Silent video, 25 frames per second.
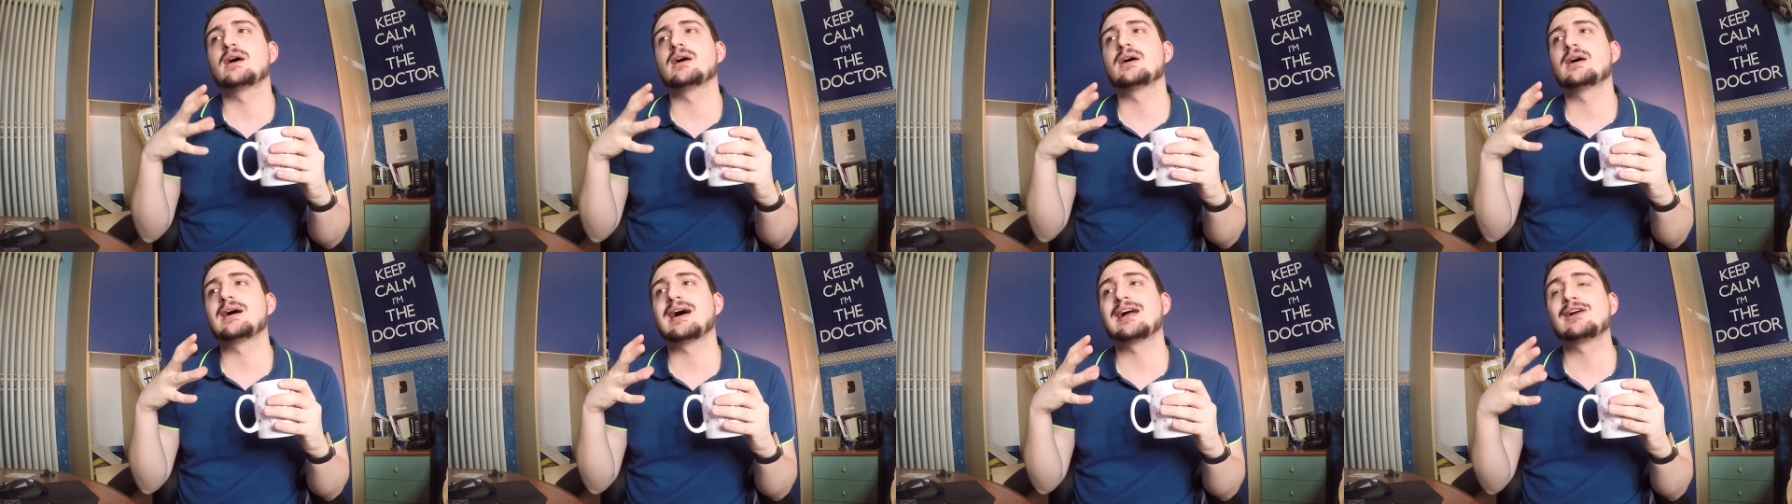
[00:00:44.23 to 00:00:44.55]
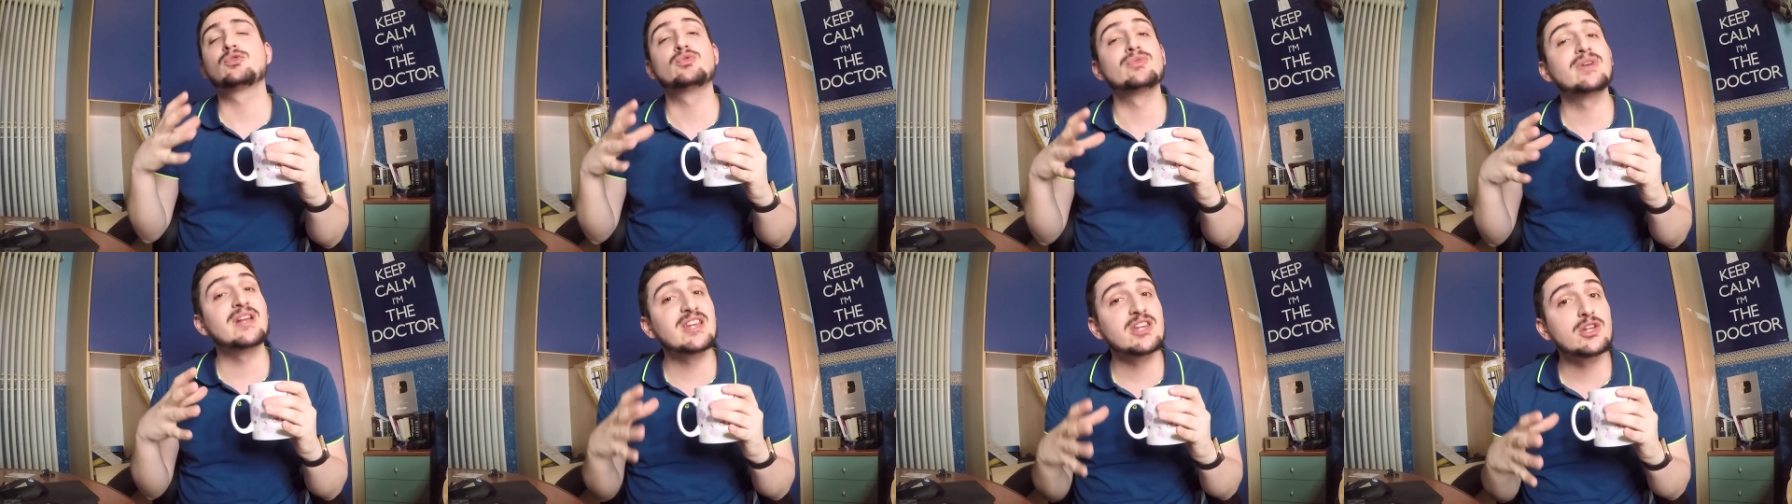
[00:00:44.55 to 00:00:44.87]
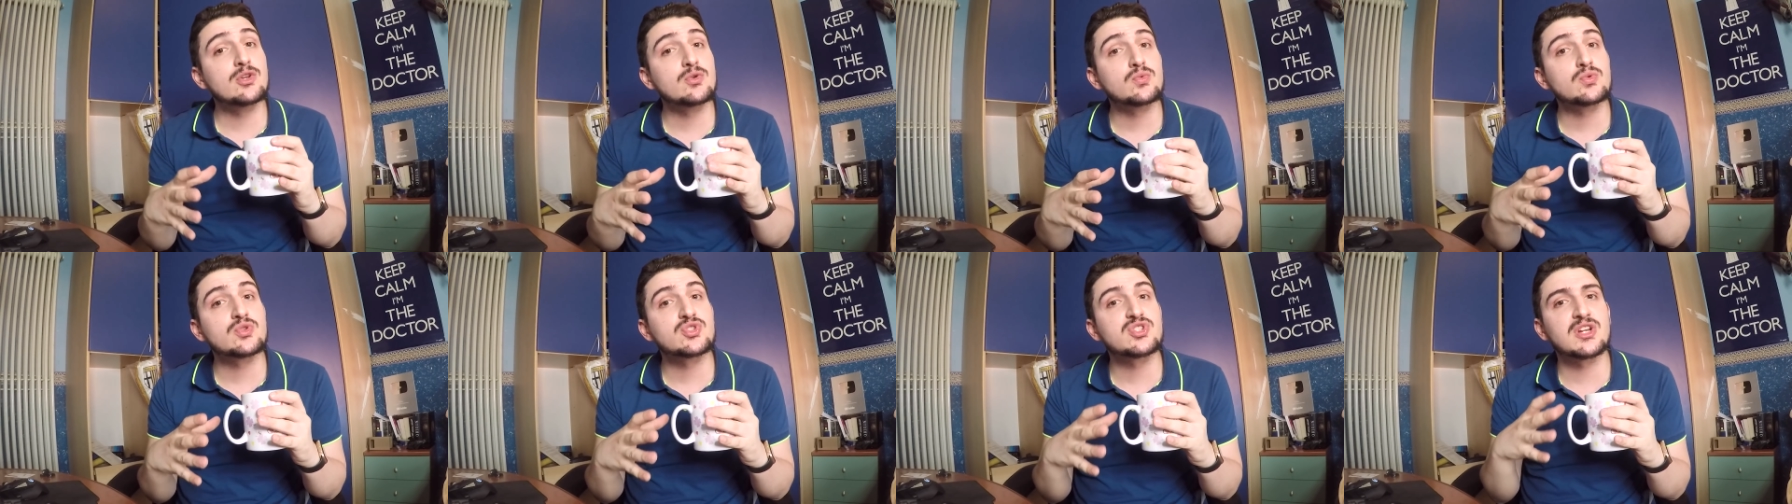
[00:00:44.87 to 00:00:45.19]
alcune
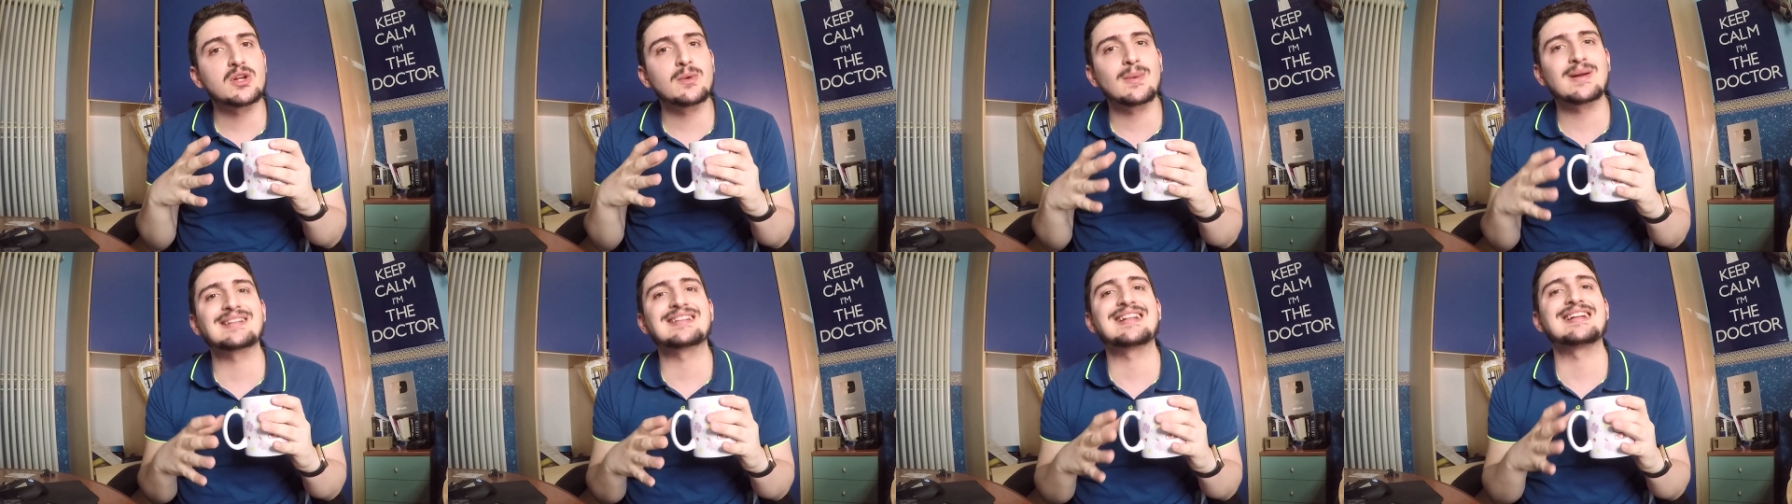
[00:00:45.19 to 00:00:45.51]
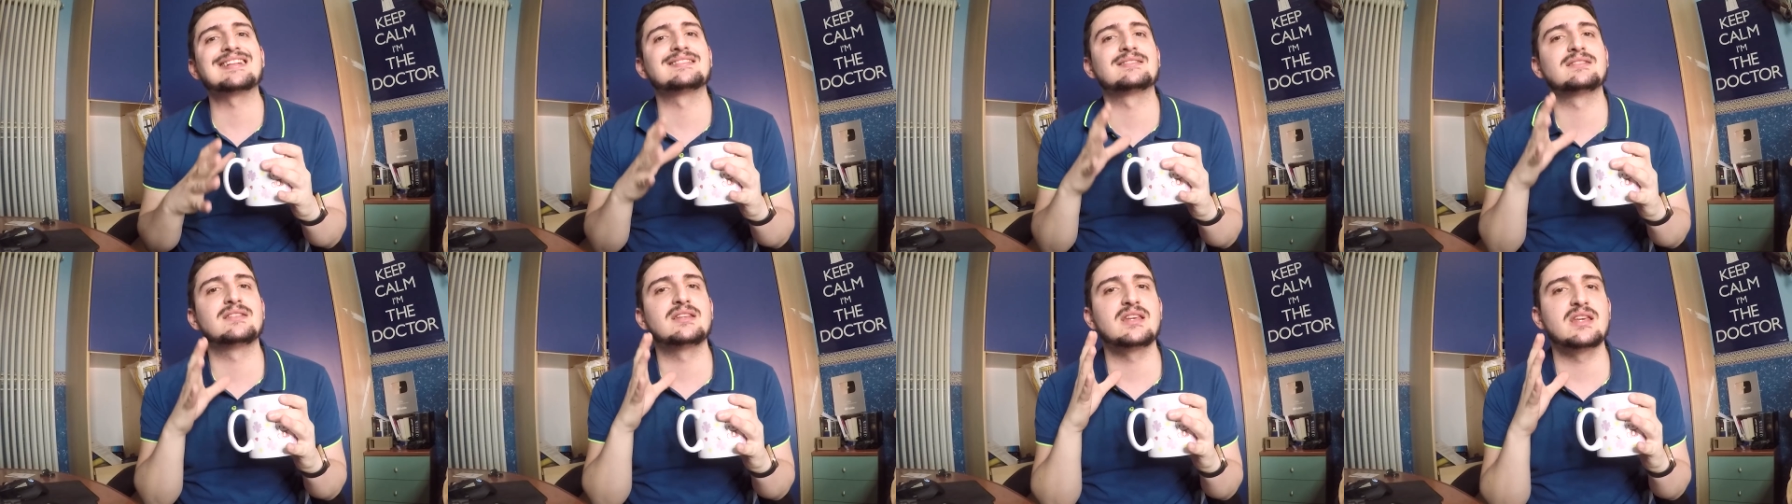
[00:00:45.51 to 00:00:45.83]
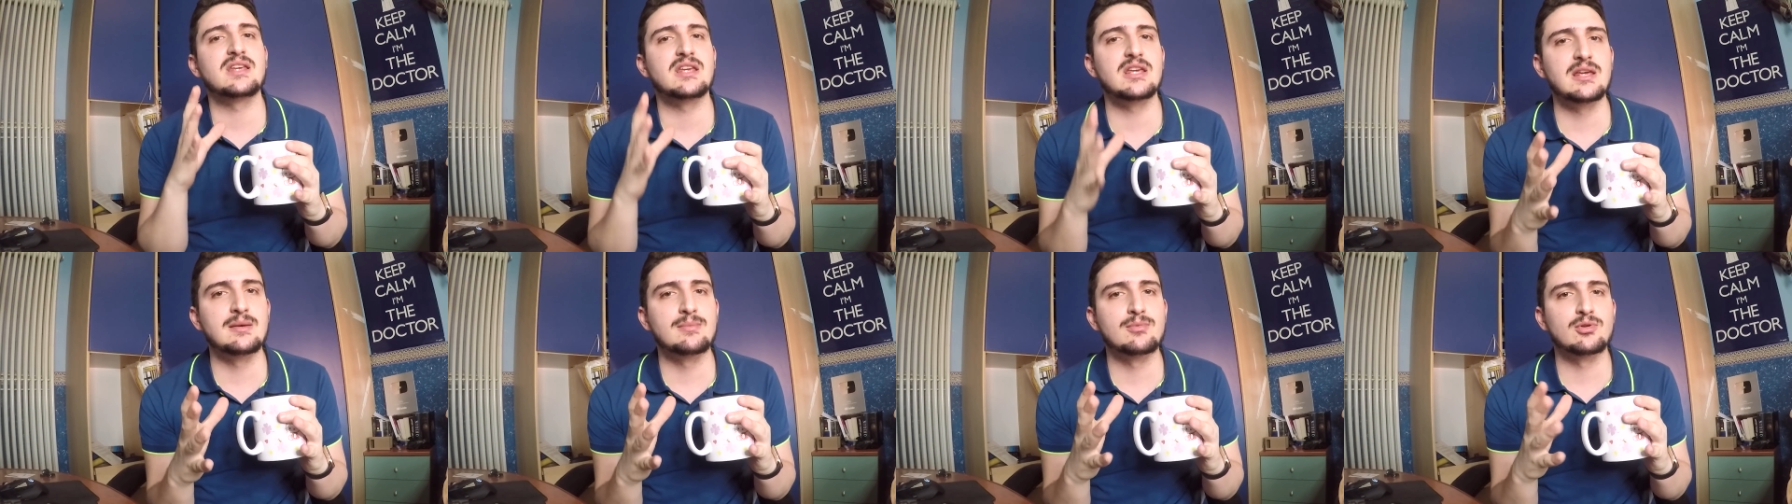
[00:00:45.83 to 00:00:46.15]
news riguardanti
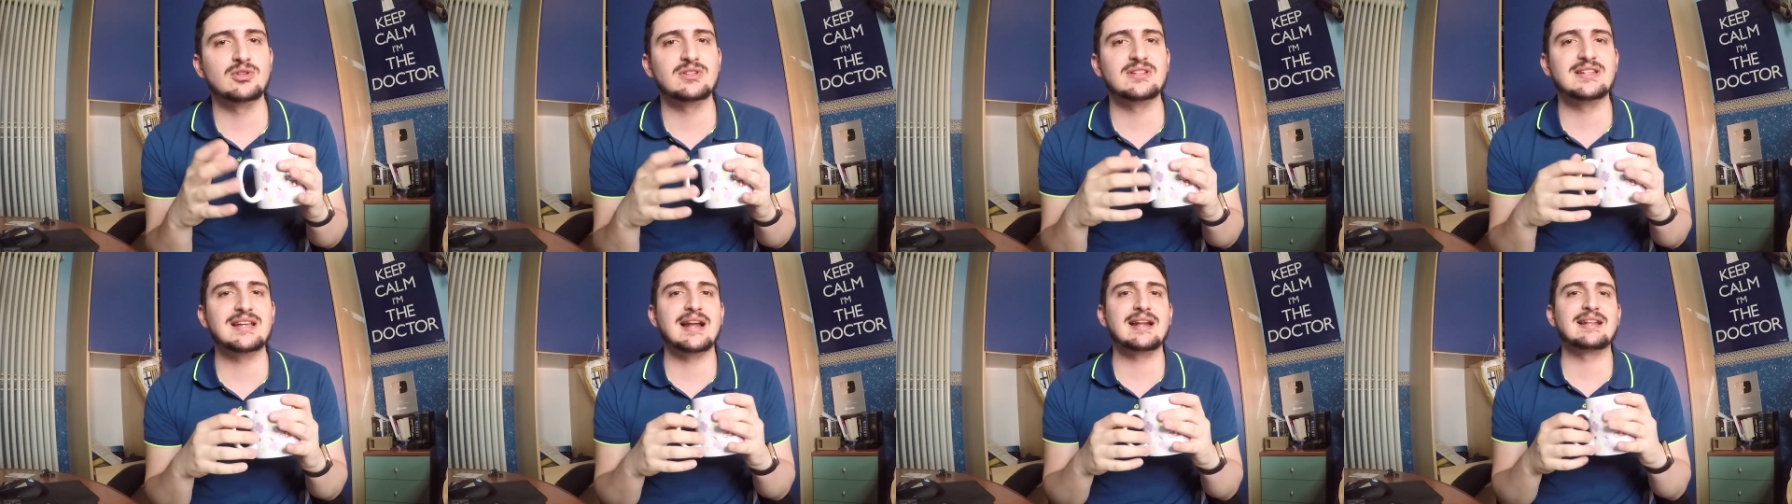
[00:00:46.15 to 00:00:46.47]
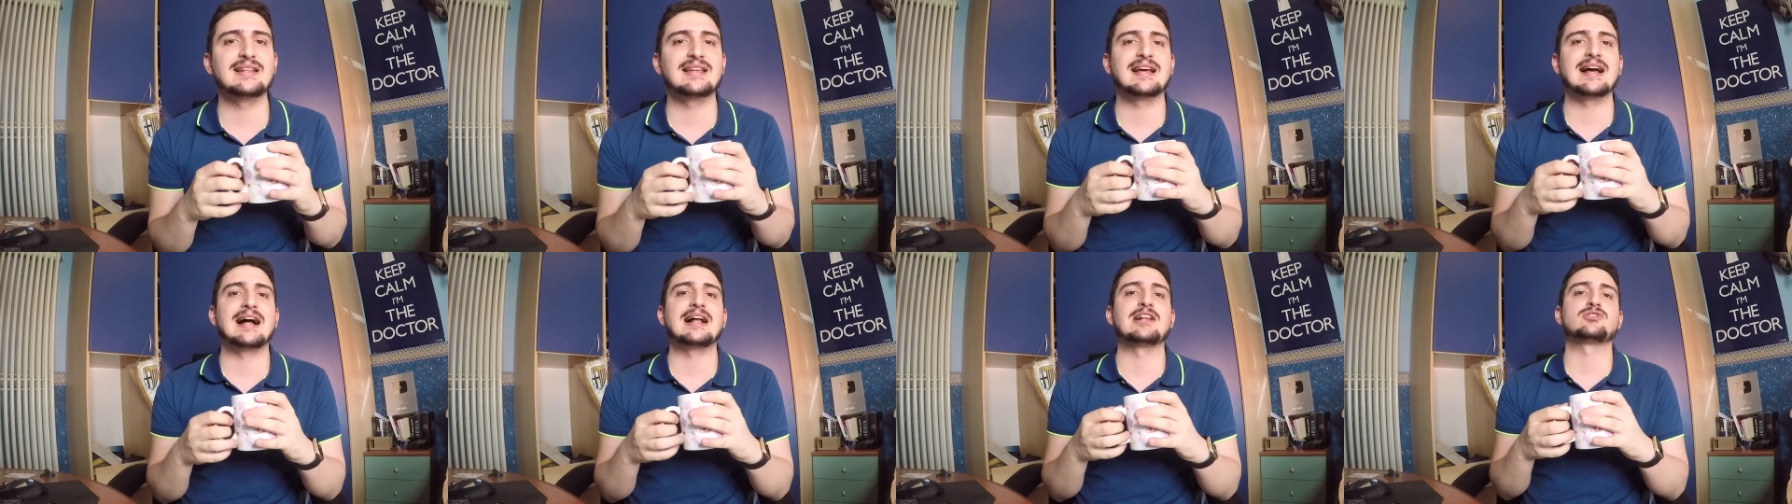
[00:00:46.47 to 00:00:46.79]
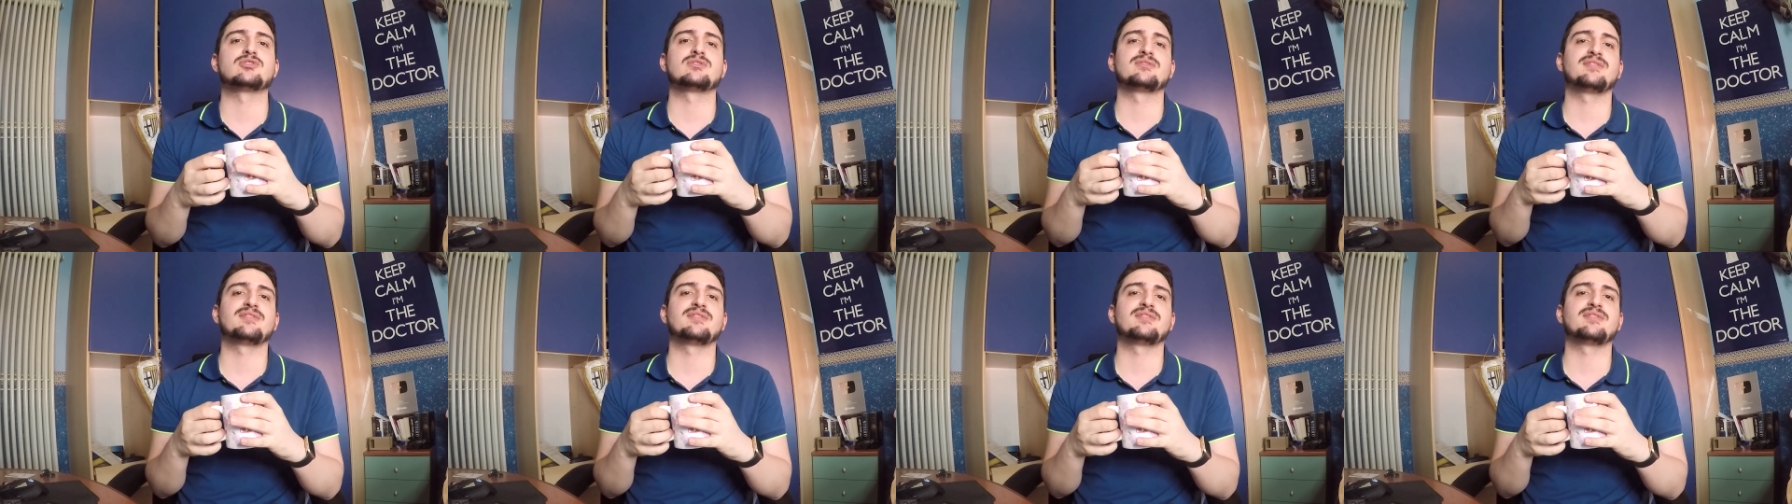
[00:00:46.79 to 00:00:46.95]
i mondiali di calcio,